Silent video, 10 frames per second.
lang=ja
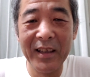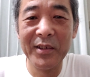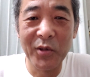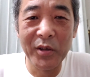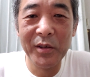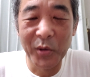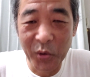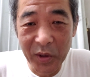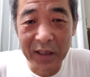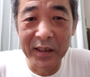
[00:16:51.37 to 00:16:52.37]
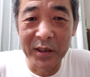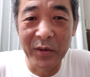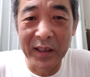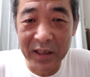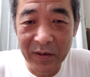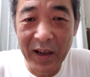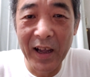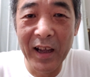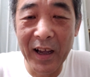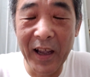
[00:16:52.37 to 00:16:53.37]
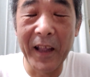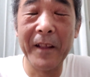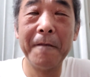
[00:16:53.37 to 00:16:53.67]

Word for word: そういう男なんですよ、私は。はい。